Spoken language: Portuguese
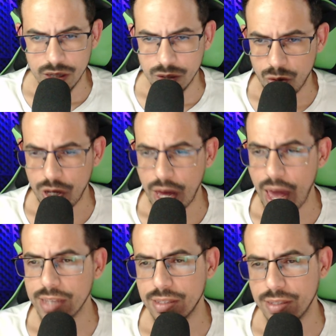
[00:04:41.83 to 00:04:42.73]

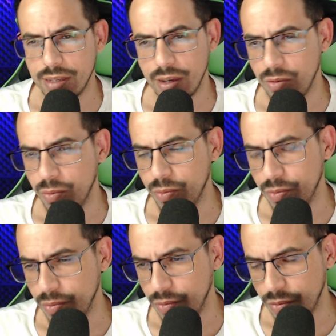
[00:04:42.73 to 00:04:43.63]
T-Rex, que é um,
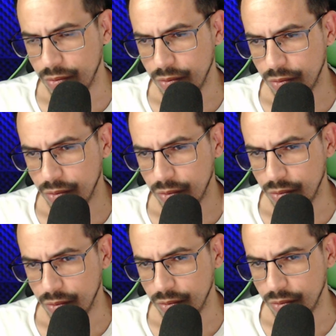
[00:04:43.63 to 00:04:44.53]

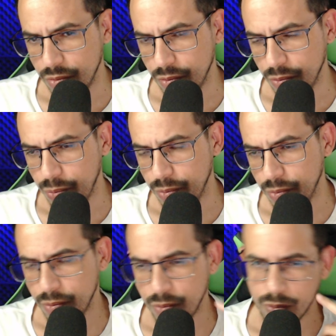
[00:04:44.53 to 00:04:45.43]
um,
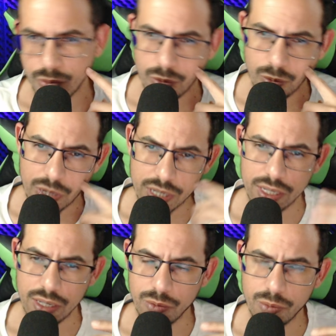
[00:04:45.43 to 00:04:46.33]
um, um,
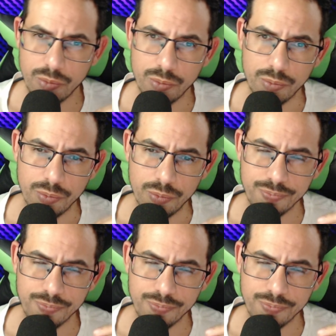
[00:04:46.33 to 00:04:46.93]
um